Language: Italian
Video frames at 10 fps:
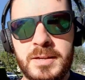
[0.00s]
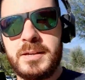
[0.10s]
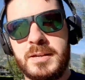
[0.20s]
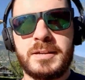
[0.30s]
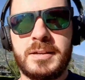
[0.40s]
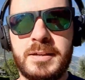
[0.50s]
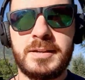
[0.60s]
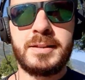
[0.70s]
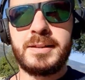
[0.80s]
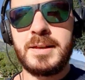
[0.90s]

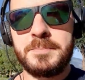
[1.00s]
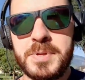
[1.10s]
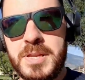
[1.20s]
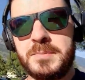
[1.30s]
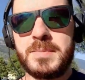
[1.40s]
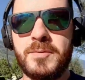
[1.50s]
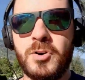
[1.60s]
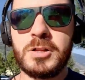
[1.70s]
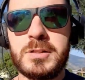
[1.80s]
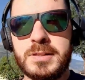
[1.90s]
eh, le prime
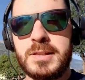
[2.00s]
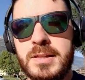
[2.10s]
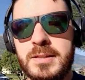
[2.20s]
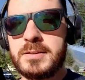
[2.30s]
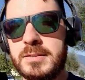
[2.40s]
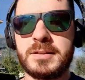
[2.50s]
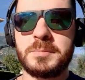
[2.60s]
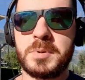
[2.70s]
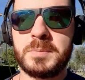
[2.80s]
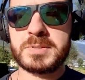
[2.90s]
volte,
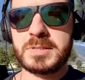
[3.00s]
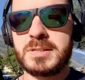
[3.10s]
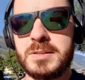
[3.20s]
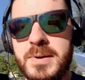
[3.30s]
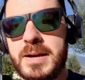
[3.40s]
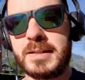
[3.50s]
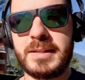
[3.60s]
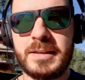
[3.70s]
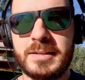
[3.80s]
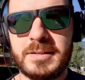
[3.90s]
le prime
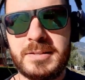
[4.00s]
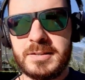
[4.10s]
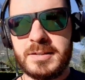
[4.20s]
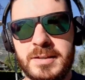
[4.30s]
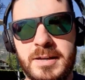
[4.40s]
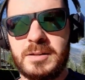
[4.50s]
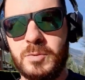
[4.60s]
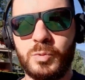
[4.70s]
settimane a